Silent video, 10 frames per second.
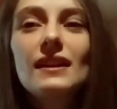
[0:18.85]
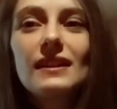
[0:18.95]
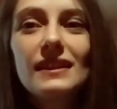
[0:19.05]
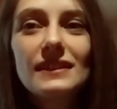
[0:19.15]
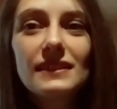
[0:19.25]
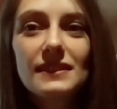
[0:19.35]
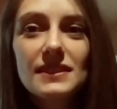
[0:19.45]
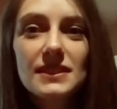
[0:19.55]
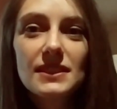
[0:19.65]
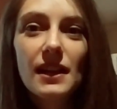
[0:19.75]
E, yine de
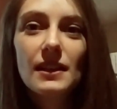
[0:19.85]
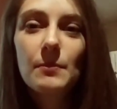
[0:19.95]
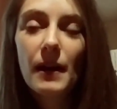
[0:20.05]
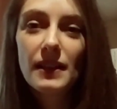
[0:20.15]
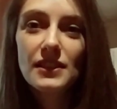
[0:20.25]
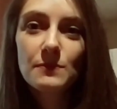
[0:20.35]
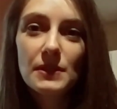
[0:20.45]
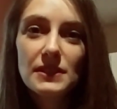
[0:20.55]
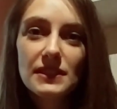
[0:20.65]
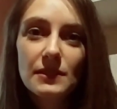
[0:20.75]
sizlerle
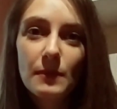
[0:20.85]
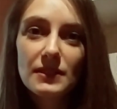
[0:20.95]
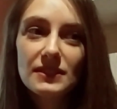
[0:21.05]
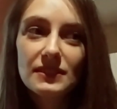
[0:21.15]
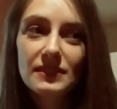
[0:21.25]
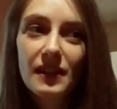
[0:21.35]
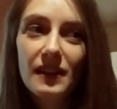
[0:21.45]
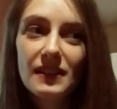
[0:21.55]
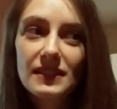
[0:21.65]
paylaşmak istedim aslında.